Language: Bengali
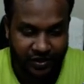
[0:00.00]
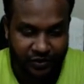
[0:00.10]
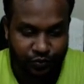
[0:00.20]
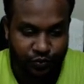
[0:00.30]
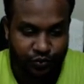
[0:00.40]

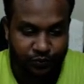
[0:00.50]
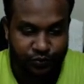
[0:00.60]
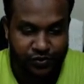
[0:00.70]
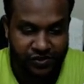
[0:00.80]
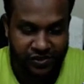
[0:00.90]
এত উত্তপ্ত
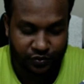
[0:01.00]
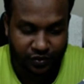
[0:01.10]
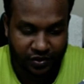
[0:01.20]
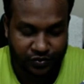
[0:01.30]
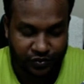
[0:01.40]
জিনিসকে
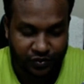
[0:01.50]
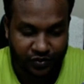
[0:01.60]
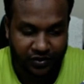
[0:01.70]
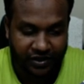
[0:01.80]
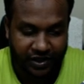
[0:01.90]
ধরার জন্য
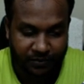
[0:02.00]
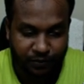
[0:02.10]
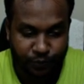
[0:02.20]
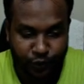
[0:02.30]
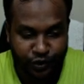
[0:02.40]
এবং
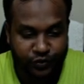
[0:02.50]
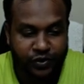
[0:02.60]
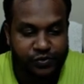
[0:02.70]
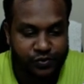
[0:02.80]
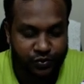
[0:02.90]
প্রোটেক্টর
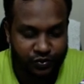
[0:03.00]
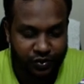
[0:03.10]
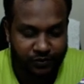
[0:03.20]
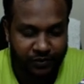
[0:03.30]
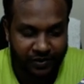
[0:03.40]
ইউজ করতে
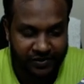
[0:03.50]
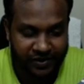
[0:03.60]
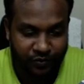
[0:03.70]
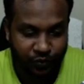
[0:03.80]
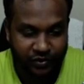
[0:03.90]
হবে অনেক
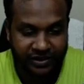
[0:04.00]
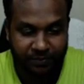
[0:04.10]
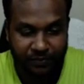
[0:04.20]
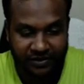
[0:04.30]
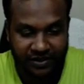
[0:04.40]
যেন ওই
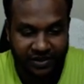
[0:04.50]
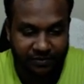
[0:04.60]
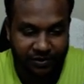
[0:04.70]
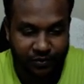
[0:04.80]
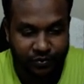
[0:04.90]
তাপমাত্রাটা
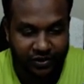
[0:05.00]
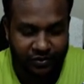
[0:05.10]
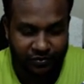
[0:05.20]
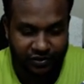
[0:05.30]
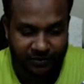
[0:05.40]
আমাকে ক্ষতি না
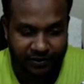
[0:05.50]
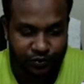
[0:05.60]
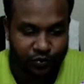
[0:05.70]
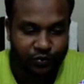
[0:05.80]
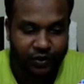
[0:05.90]
করতে পারে
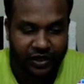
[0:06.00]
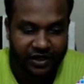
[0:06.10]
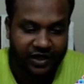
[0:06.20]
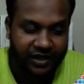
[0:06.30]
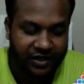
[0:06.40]
তখন ওইটাকে